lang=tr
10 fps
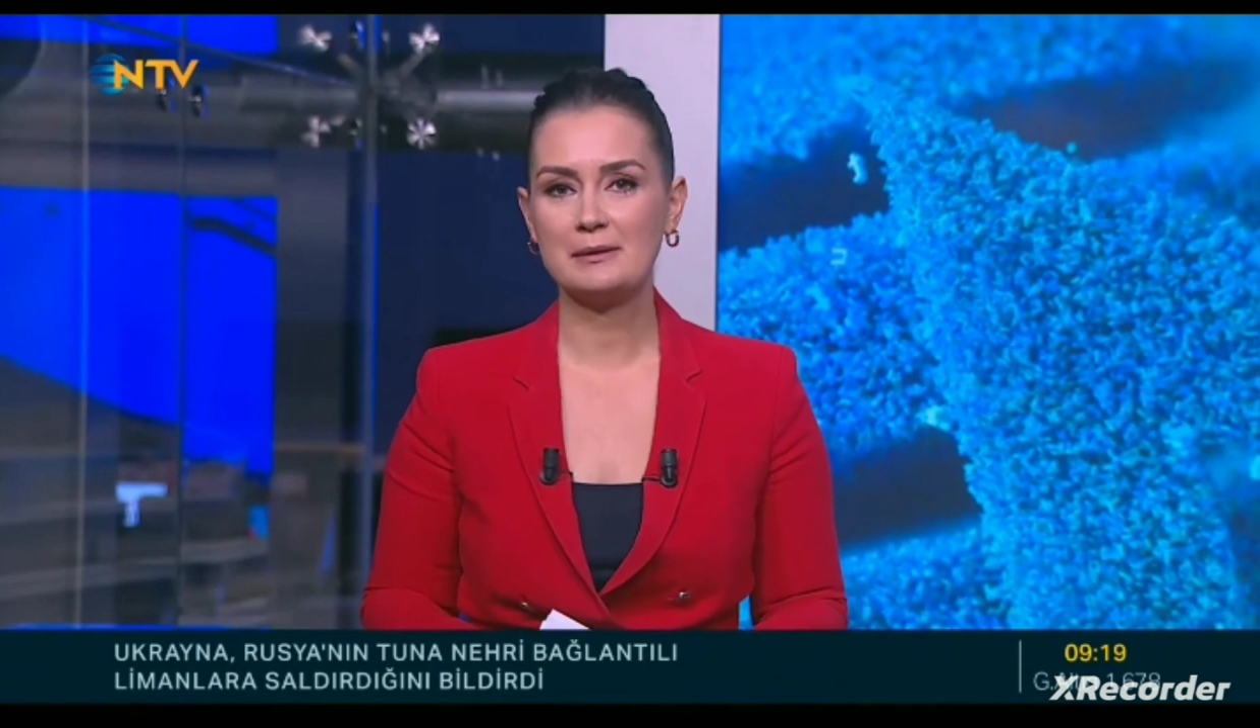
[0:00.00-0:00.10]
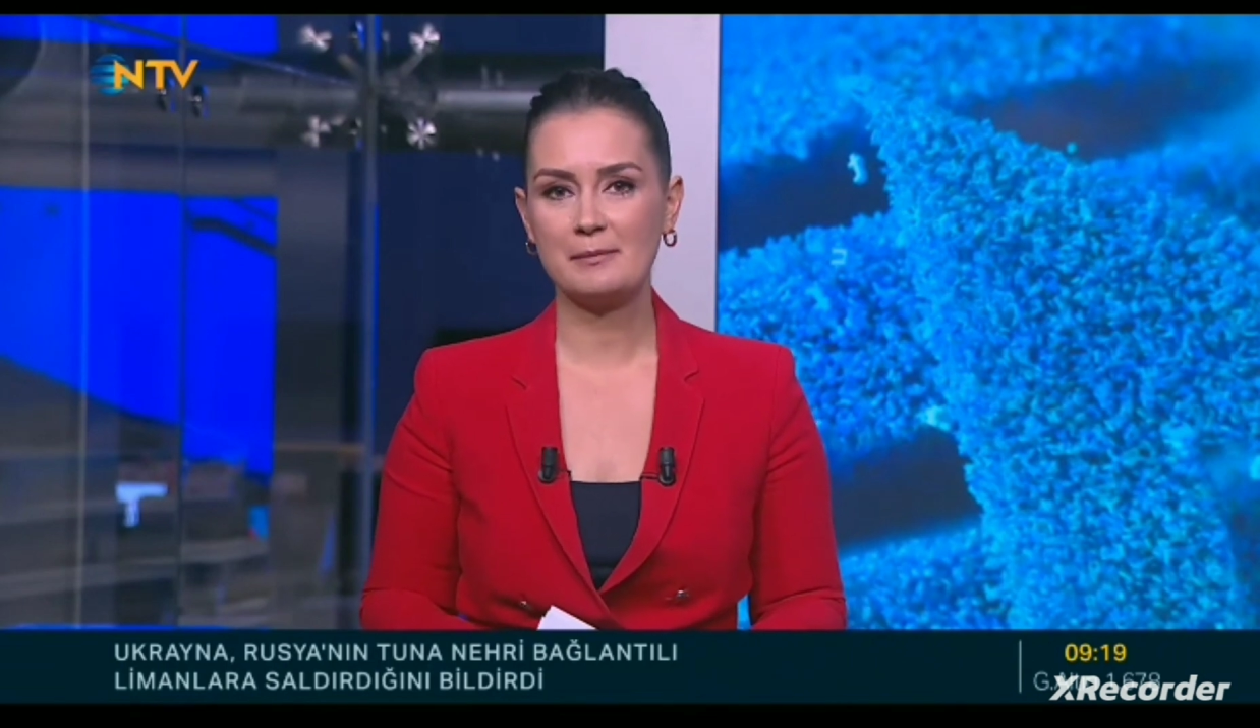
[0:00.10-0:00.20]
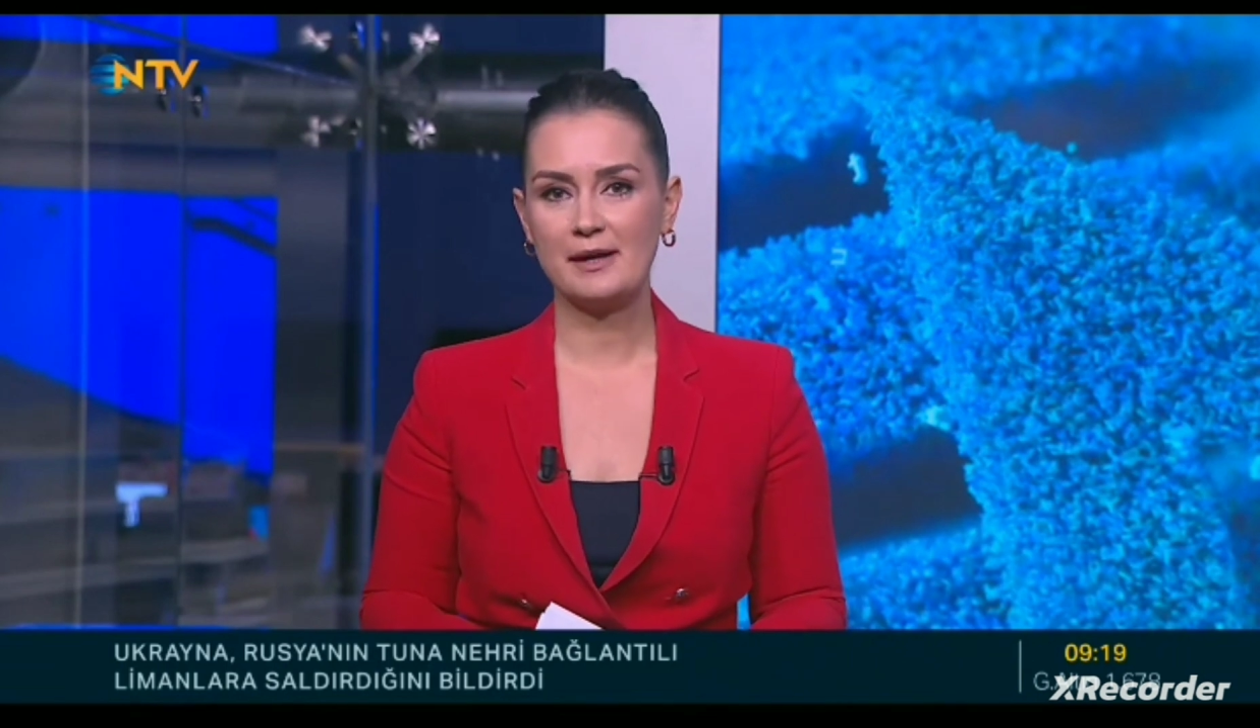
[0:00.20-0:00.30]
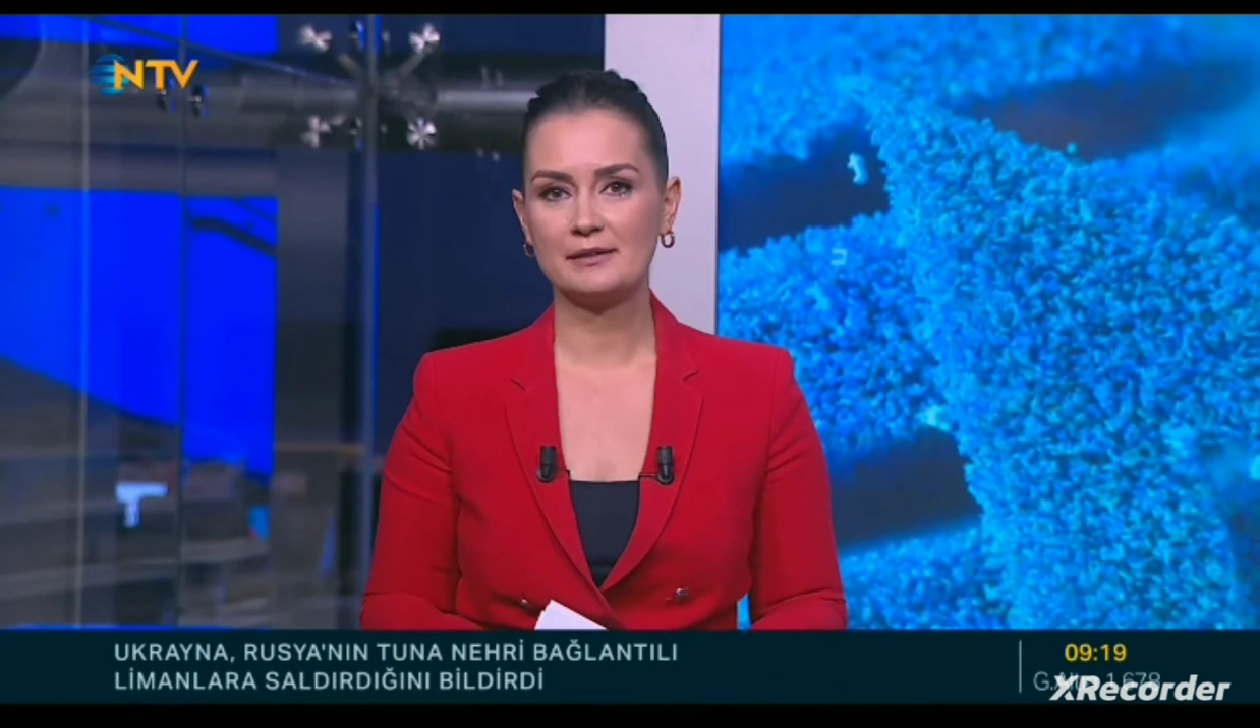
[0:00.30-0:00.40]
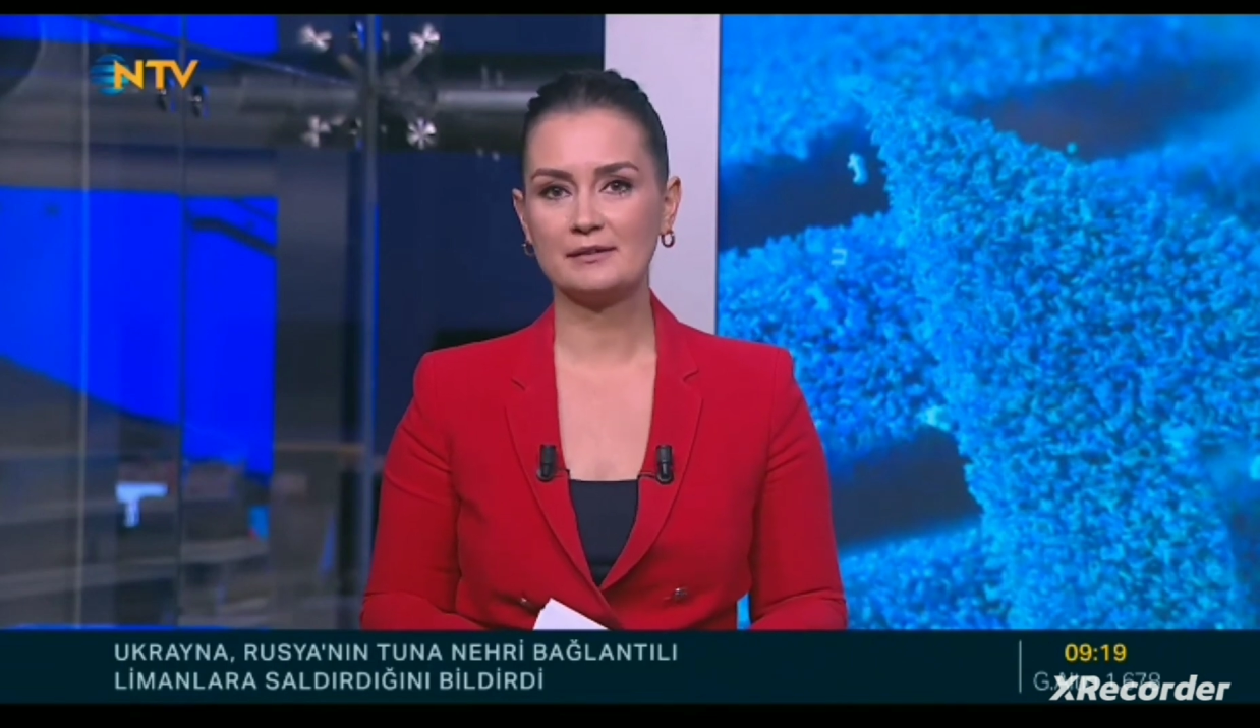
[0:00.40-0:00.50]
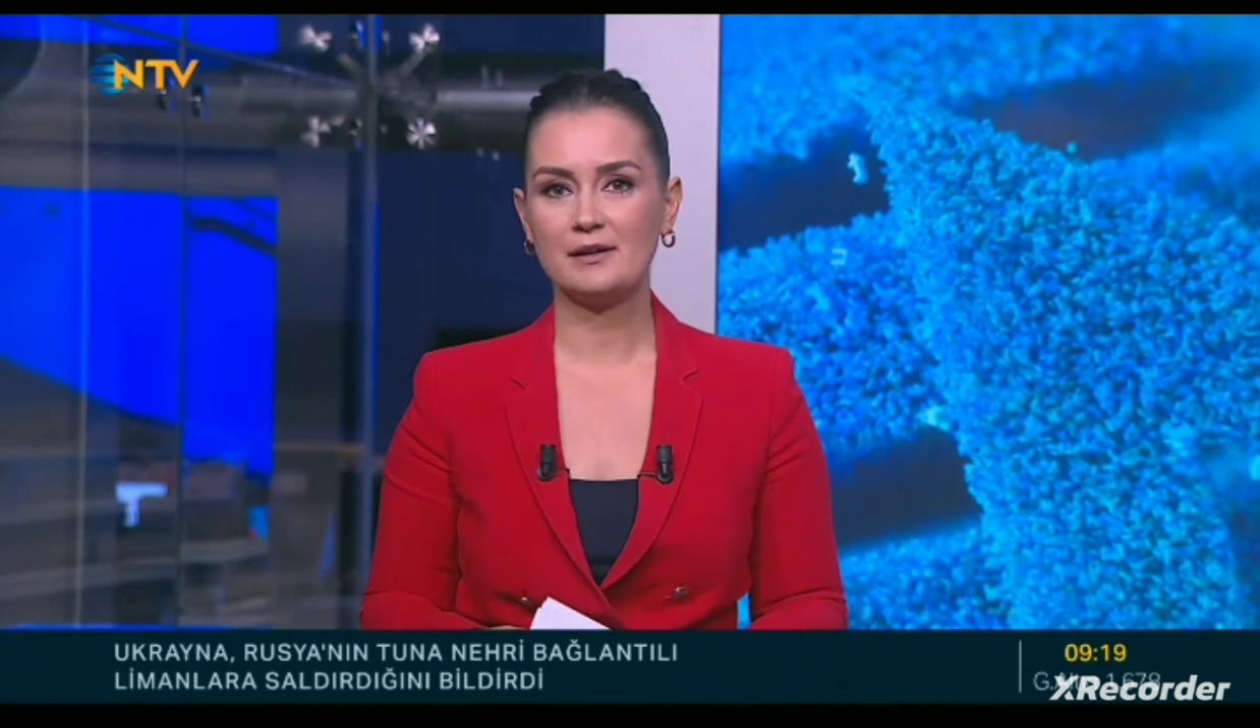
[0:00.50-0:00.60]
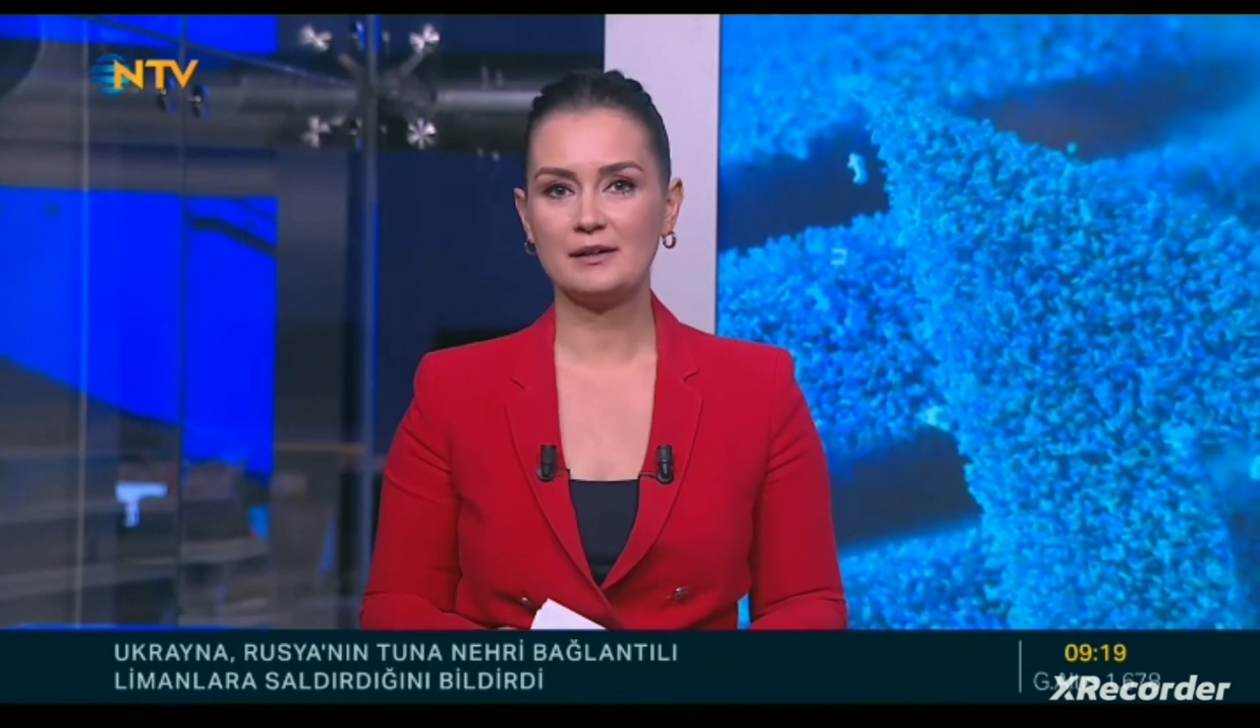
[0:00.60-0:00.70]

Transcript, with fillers: bilinmeyen